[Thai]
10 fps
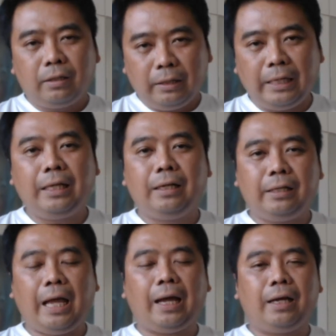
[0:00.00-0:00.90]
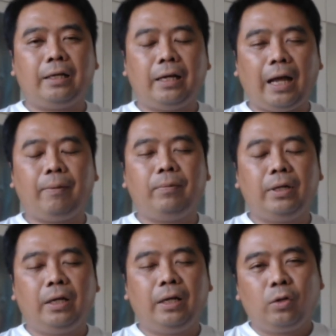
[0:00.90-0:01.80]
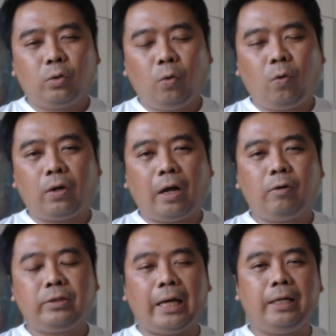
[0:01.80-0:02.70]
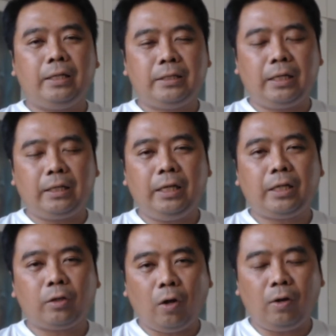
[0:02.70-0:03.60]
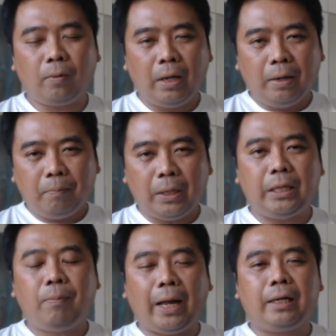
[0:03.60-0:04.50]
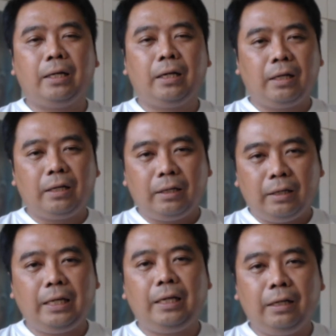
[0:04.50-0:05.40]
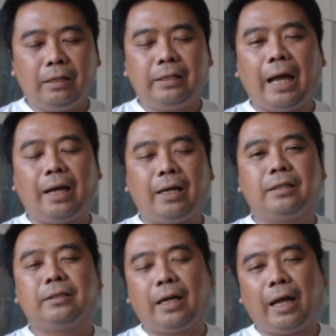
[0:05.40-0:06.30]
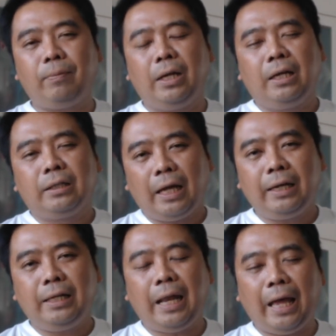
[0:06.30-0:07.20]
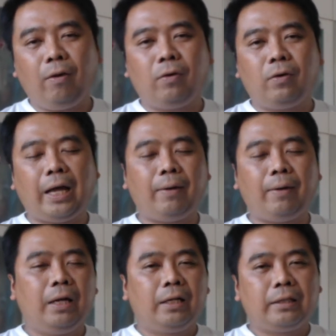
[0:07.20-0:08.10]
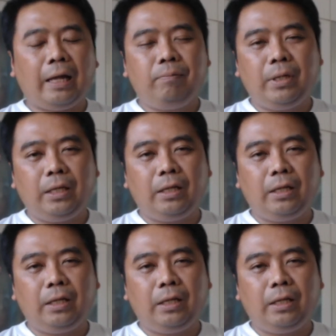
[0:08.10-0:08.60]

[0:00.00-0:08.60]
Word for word: ดี หรือยังนะครับ ทุกคนเข้าใจสิ่งที่จะต้องปฏิบัติดี หรือยังนะครับ ถ้าดีแล้วนะครับ ท่านมี